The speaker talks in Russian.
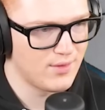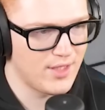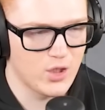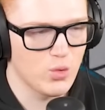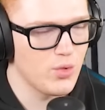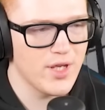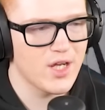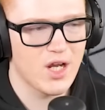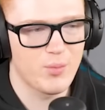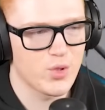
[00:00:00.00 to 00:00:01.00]
Я думаю, я
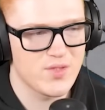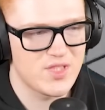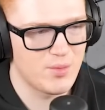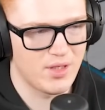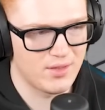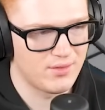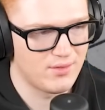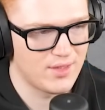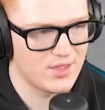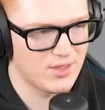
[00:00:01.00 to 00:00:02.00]
играю против себя.
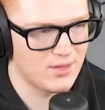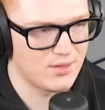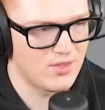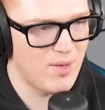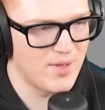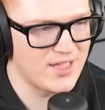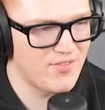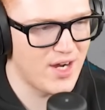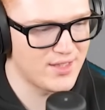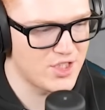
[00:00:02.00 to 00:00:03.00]
Это два бота
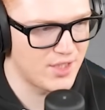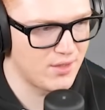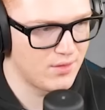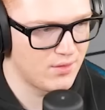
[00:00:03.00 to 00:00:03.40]
в каточке.